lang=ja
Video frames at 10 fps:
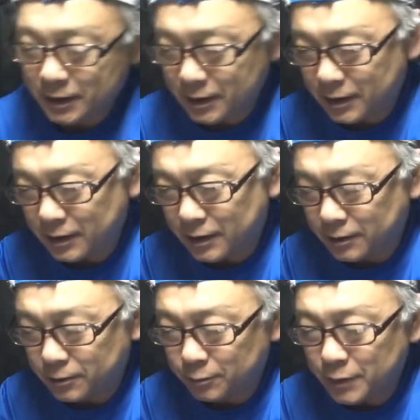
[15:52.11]

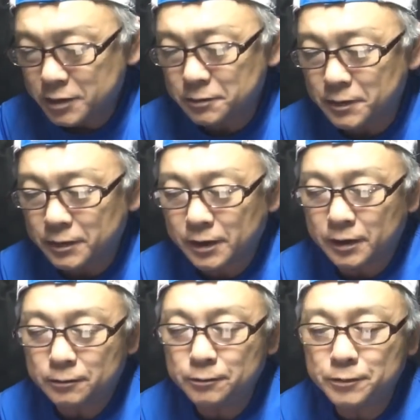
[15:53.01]
えー、っと、まずはね、
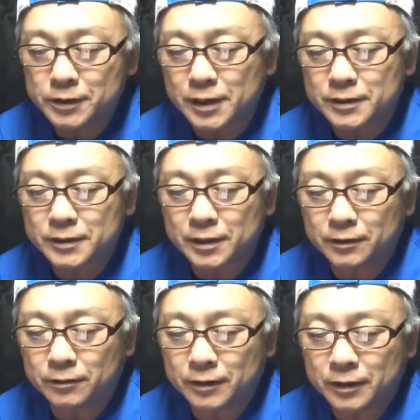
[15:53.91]
うーちゃんさん
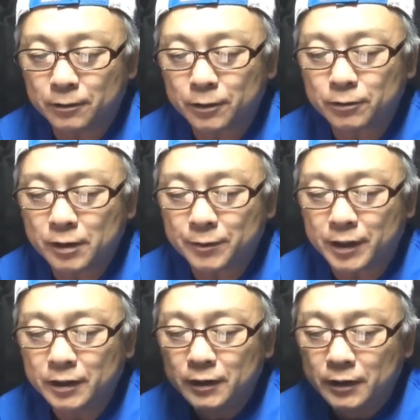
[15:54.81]
の、えー、俺の
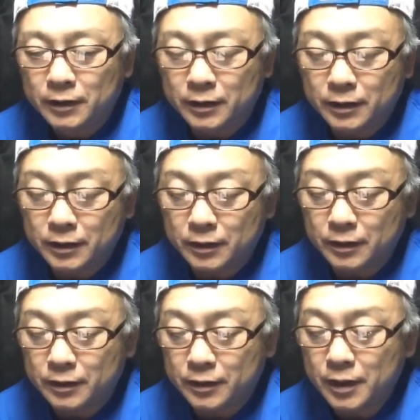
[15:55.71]
カメラ、
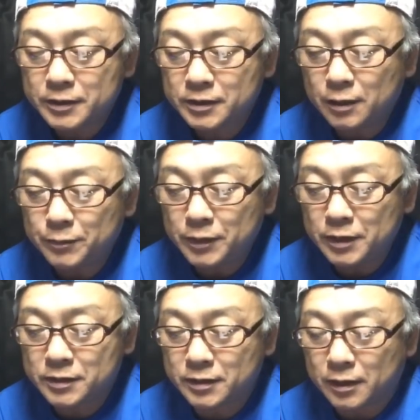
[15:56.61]
えー、
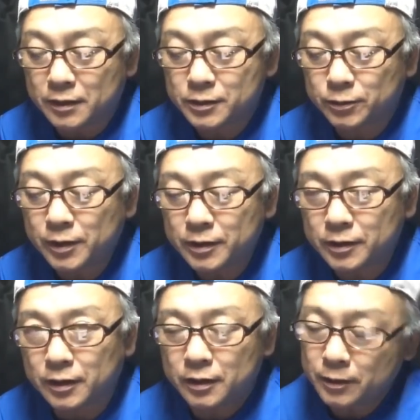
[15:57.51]
ヤシカミニスター初代
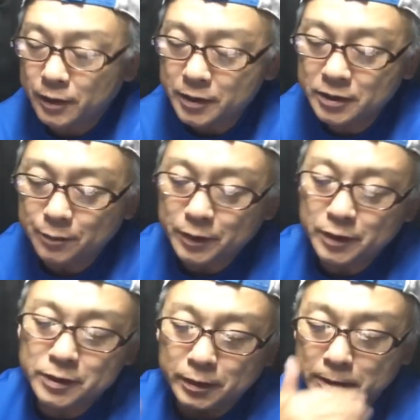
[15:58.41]
機、や、
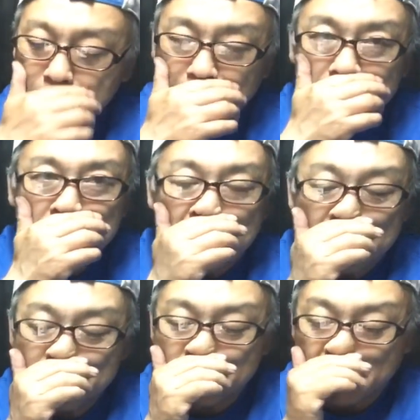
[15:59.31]
ヤシカミニスターって3代
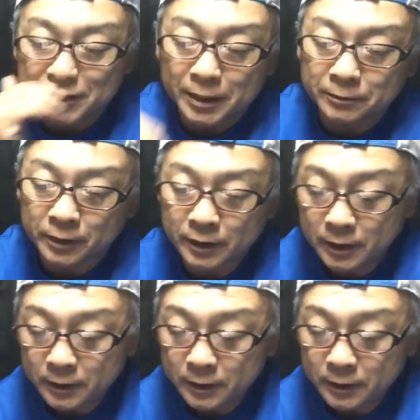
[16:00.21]
目ぐらいまであるのかな